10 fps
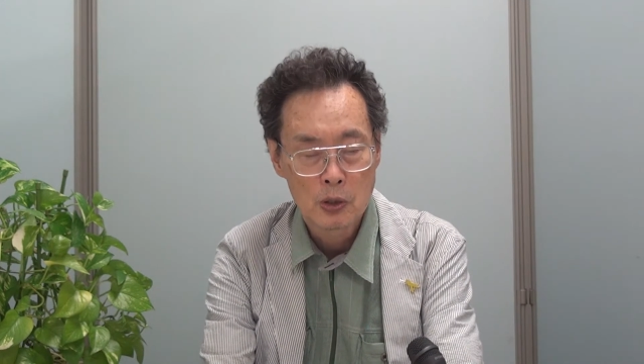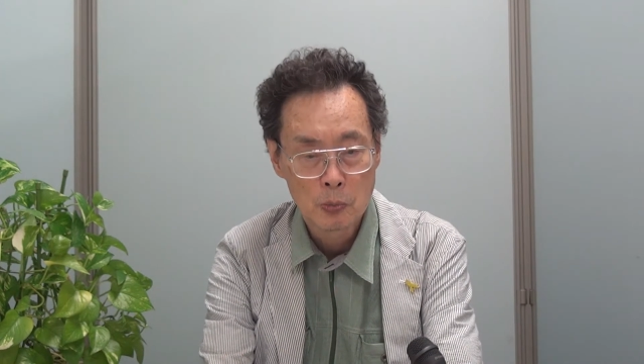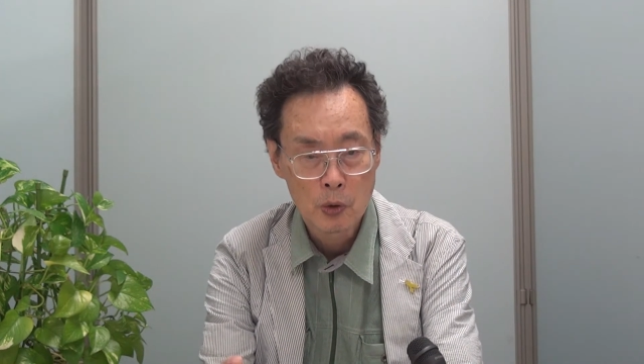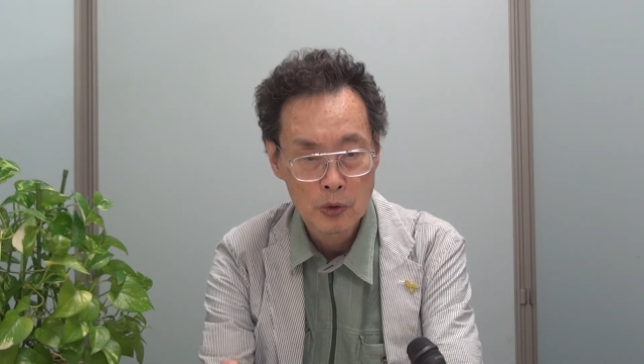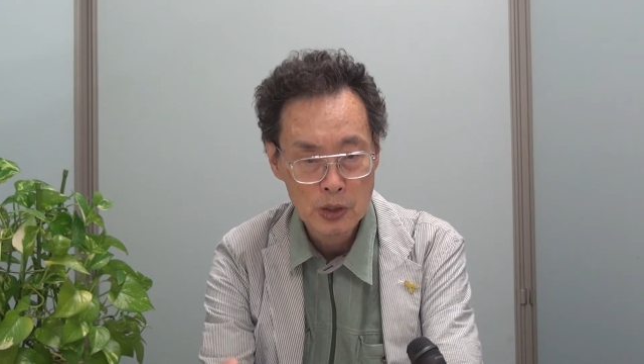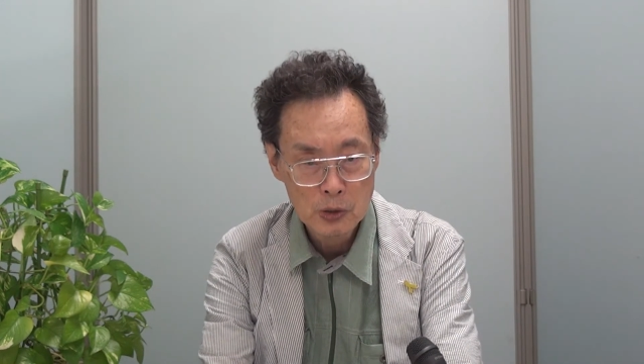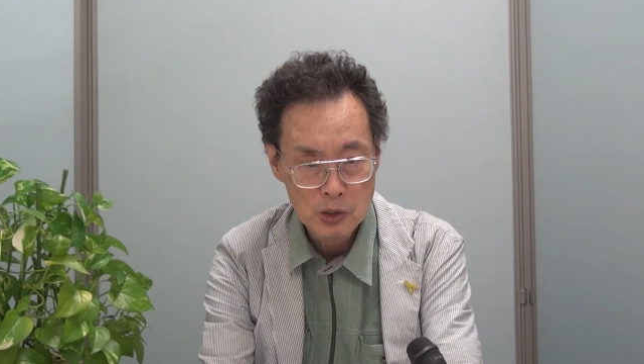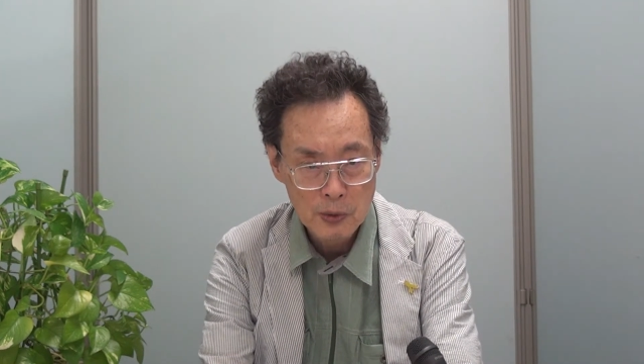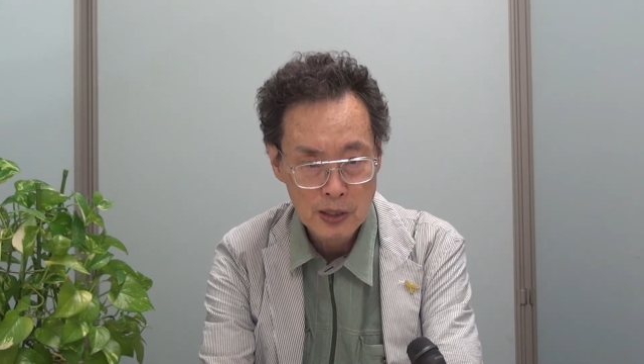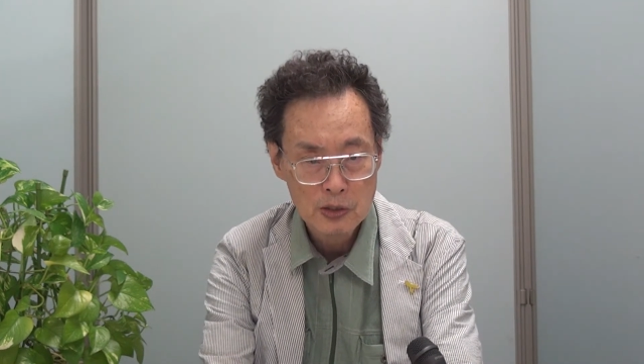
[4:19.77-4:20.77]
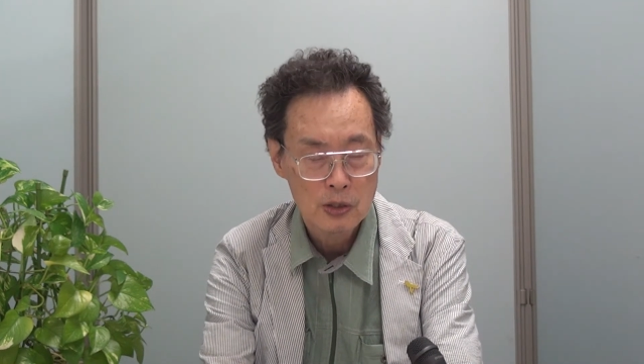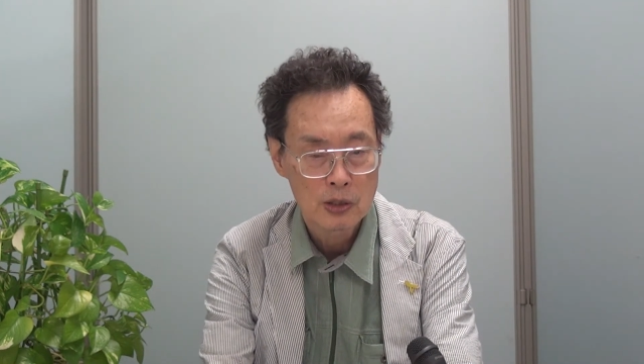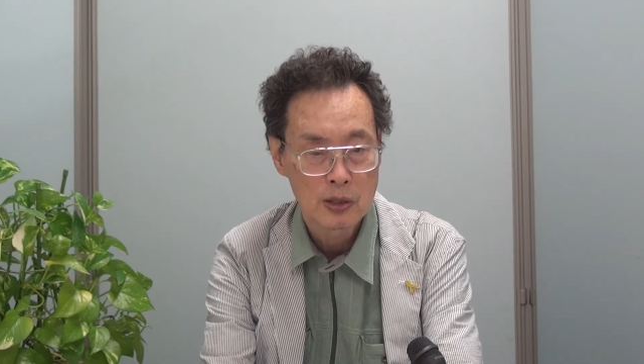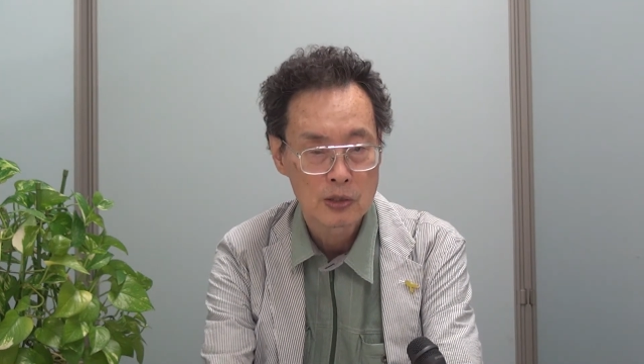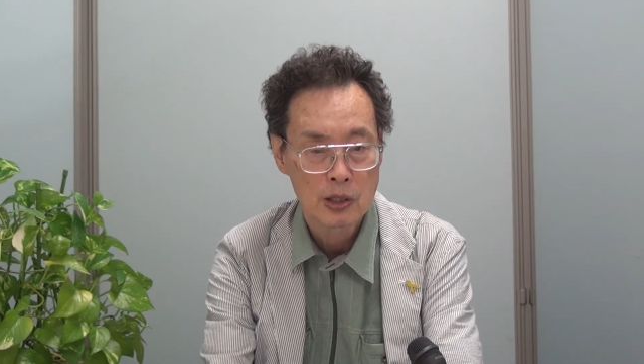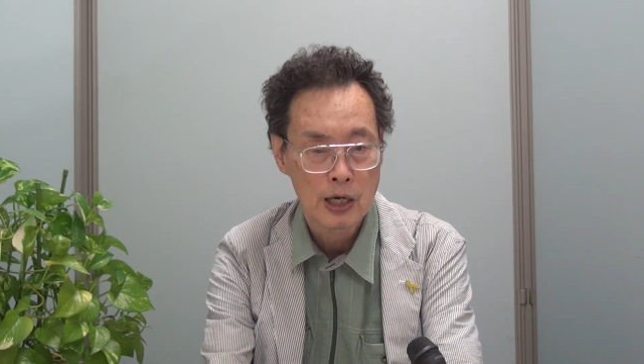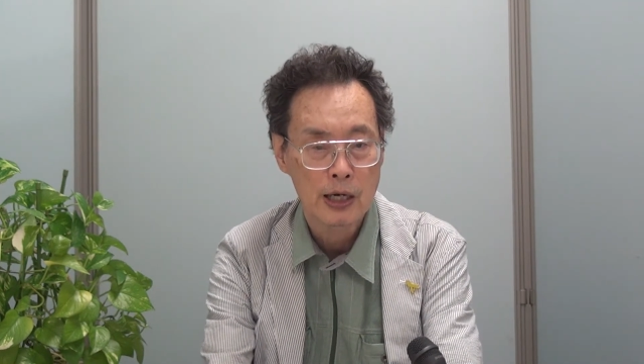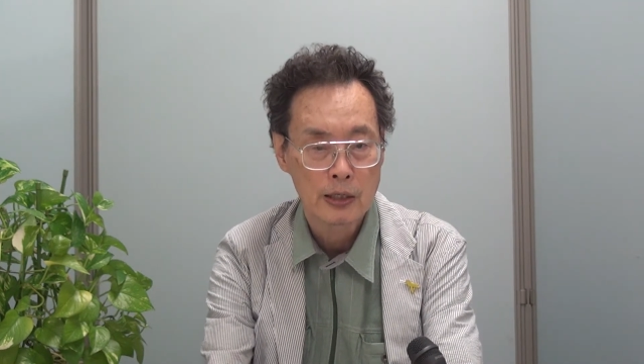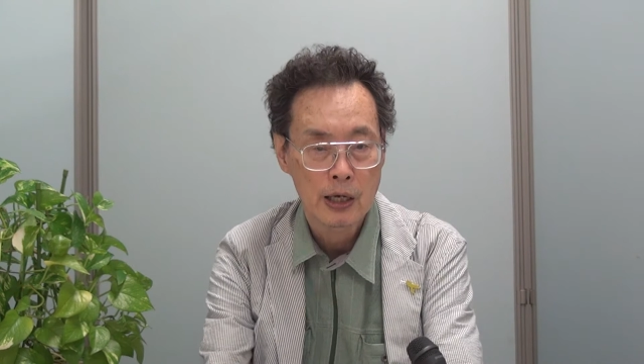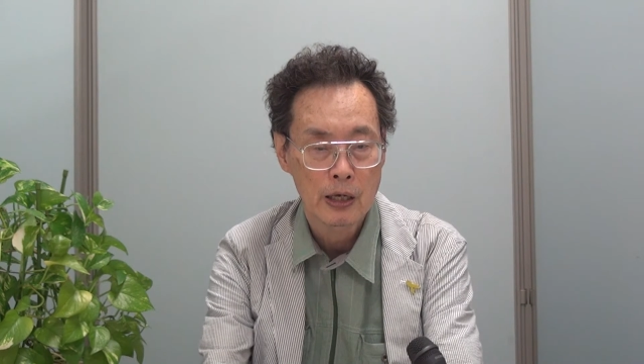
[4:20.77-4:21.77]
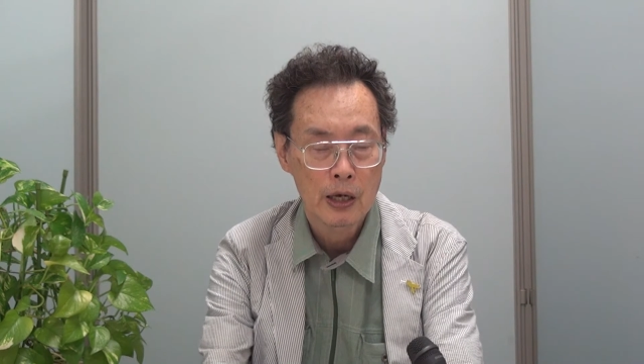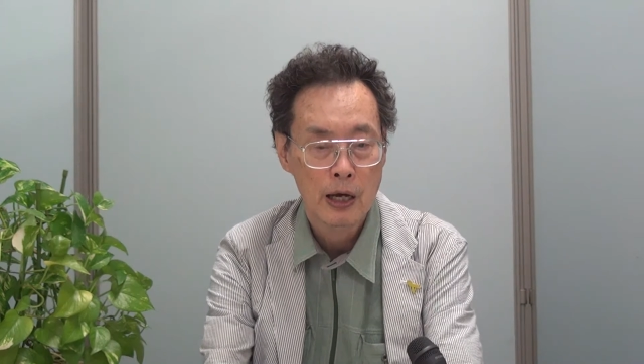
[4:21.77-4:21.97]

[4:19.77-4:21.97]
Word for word: もう一番世界で